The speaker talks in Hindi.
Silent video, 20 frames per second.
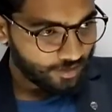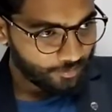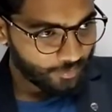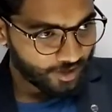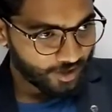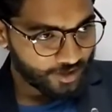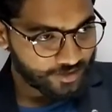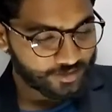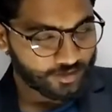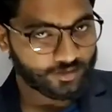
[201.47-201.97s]

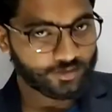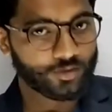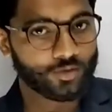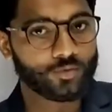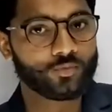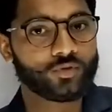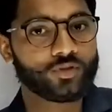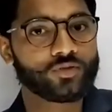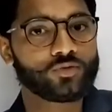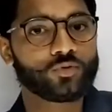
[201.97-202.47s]
मैं कह सकता
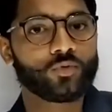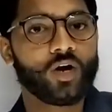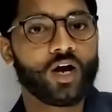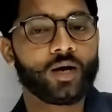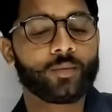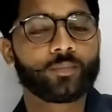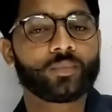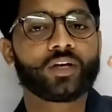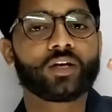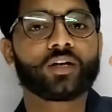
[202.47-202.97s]
हूं कि जो
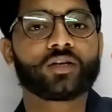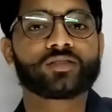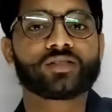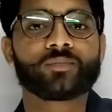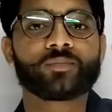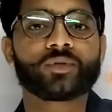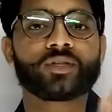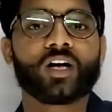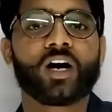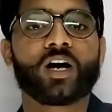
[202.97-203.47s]
आपके
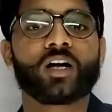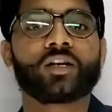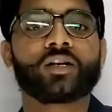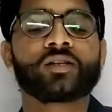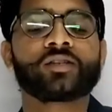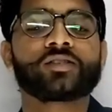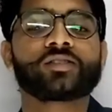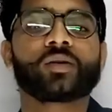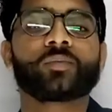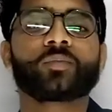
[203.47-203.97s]
संविधान
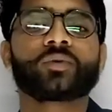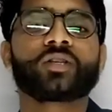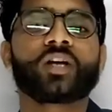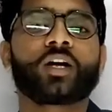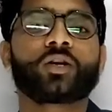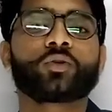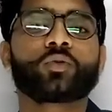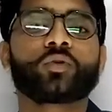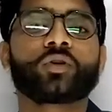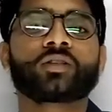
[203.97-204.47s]
है
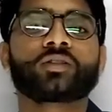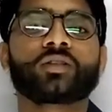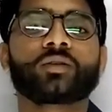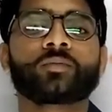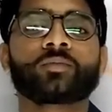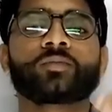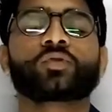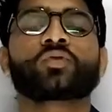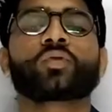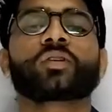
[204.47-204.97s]
संविधान को
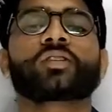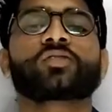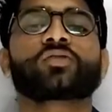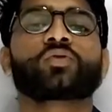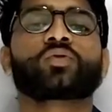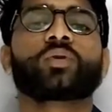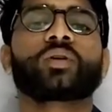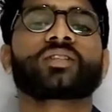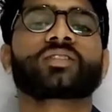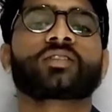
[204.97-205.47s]
एकदम स्वस्थ
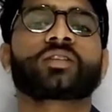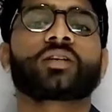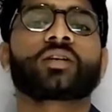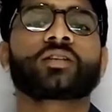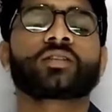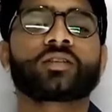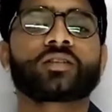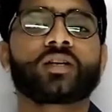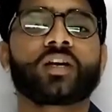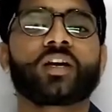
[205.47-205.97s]
ध्वस्त
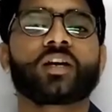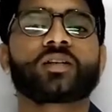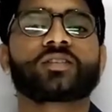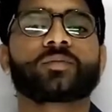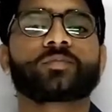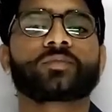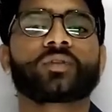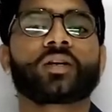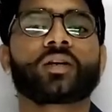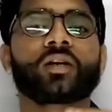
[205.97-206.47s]
कर दिया जाएगा
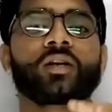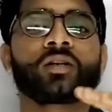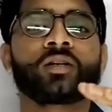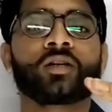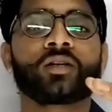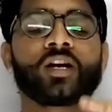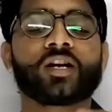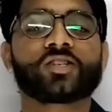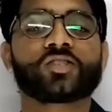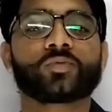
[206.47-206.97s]
जब तक के
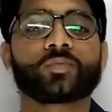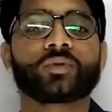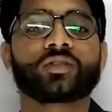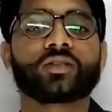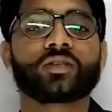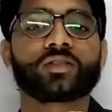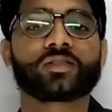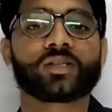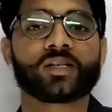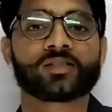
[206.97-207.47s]
लिए
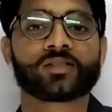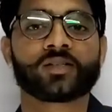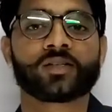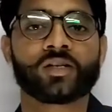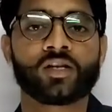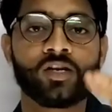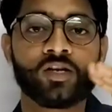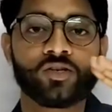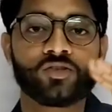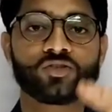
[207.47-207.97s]
राष्ट्रपति के शासन